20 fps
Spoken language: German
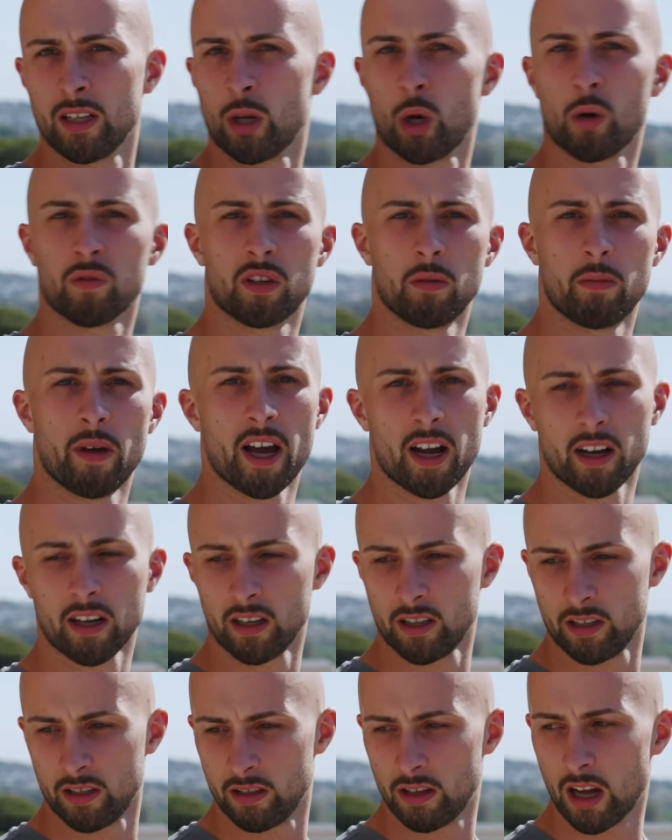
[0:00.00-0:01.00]
auf die
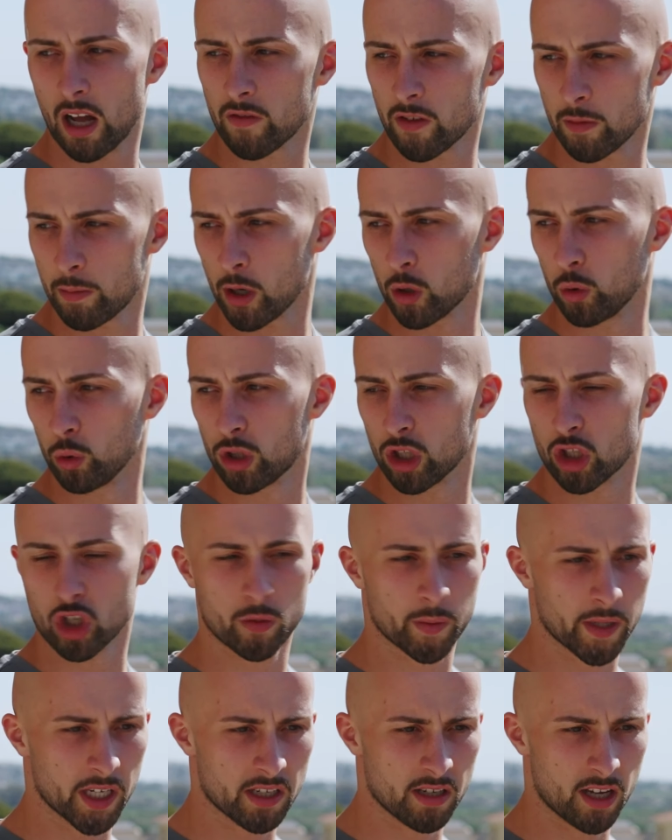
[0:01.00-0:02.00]
Berge, einfach ein paar gute
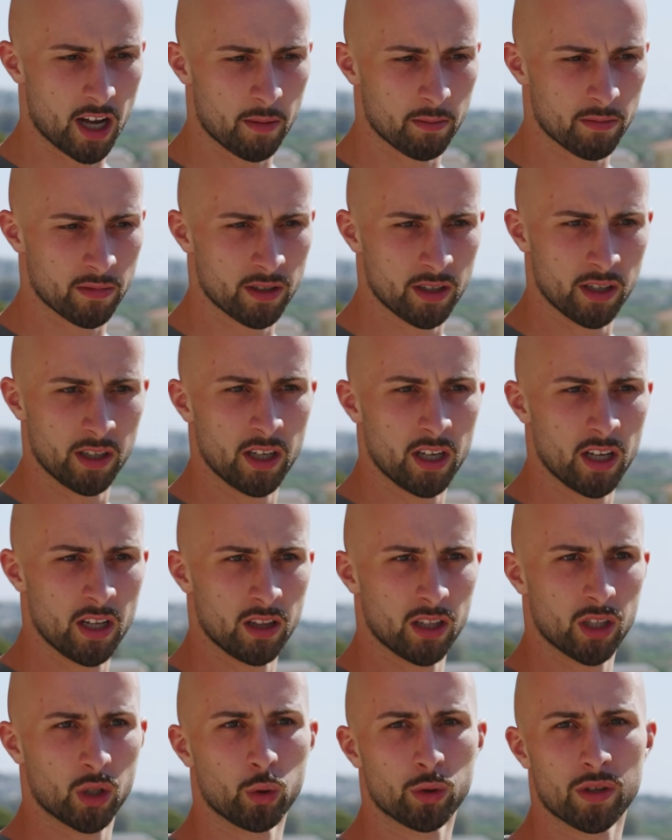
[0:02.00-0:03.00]
Gespräche haben,
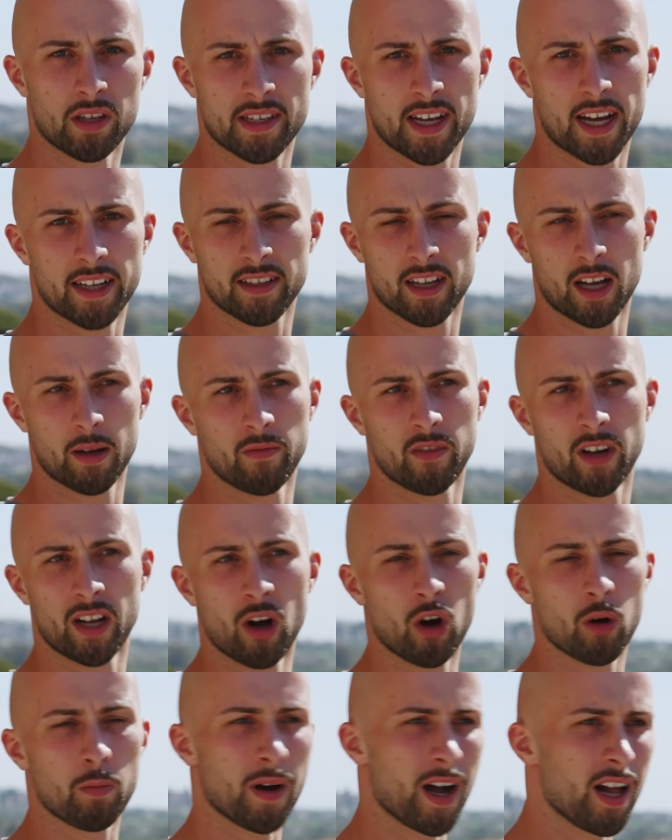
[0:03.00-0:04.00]
eine gute Zeit haben, weil
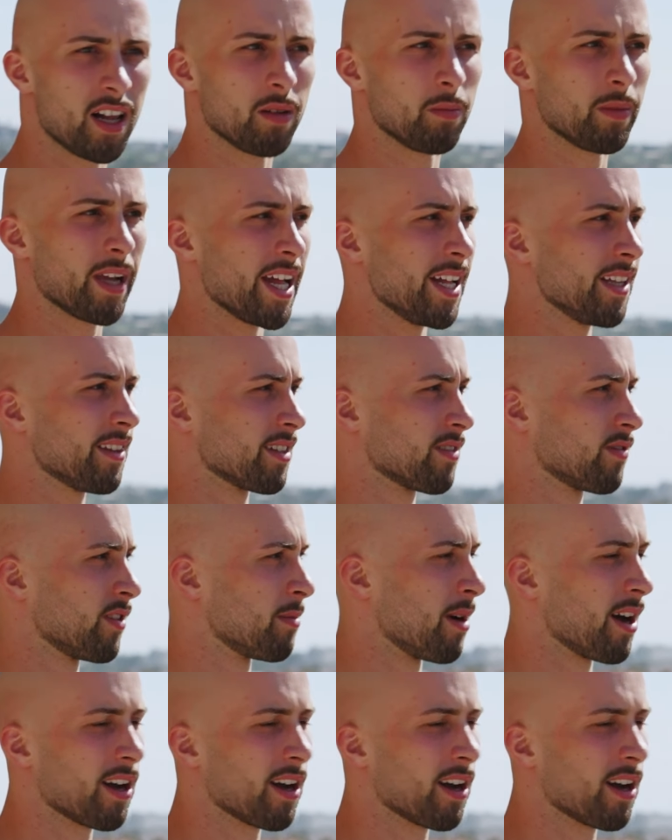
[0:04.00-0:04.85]
auch bei all dem Geld, das wir